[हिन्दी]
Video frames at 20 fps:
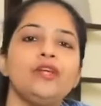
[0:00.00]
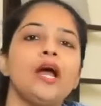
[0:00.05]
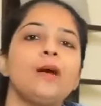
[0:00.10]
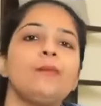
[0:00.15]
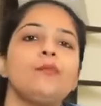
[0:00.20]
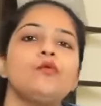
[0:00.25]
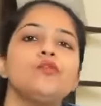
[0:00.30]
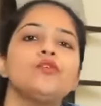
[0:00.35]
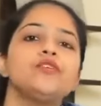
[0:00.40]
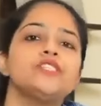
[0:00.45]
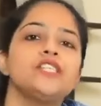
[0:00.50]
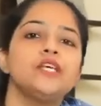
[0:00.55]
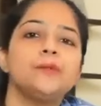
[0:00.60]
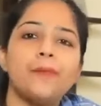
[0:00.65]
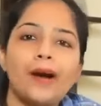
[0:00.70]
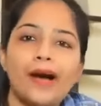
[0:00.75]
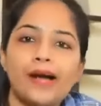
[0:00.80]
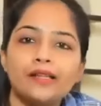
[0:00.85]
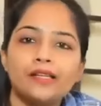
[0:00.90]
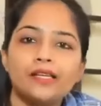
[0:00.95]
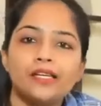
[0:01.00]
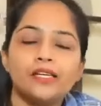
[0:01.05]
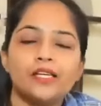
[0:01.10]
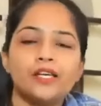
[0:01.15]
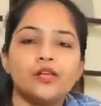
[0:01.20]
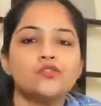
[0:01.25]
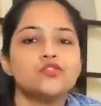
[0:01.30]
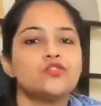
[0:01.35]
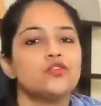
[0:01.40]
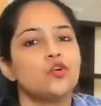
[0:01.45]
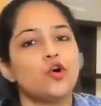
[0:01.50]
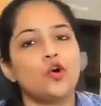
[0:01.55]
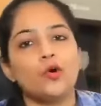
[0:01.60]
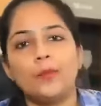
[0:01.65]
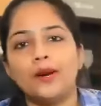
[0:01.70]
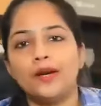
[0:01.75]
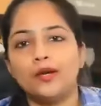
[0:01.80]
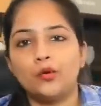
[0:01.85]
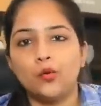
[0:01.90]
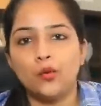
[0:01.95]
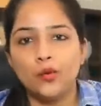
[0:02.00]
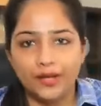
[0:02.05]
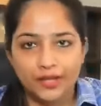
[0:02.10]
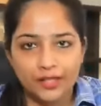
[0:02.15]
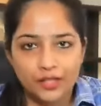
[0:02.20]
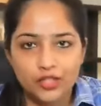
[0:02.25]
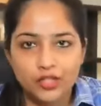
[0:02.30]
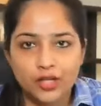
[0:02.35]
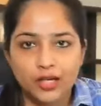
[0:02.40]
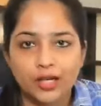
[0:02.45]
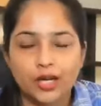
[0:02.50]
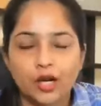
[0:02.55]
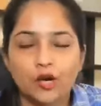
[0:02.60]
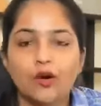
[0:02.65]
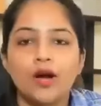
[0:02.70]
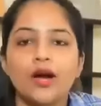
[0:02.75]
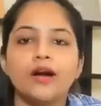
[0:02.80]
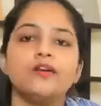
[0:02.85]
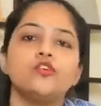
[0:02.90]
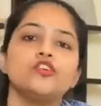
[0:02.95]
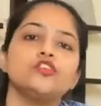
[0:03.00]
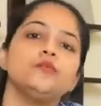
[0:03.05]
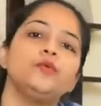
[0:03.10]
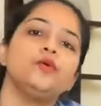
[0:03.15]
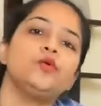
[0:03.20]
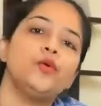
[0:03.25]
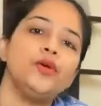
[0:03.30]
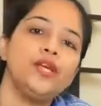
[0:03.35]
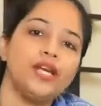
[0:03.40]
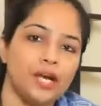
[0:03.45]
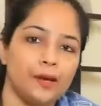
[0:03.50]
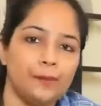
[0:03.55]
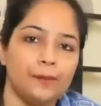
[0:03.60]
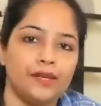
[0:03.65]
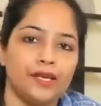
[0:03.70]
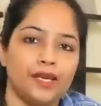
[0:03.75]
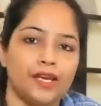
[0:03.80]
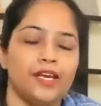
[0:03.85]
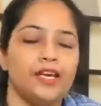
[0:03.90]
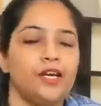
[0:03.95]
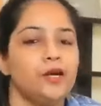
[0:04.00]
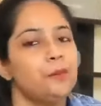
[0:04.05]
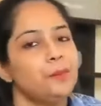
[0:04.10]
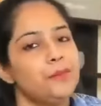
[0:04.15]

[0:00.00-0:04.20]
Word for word: फिर आपको उनसे बात करके उस डॉक्यूमेंट को अरेंज करना होगा अगर उसमें कोई कमी है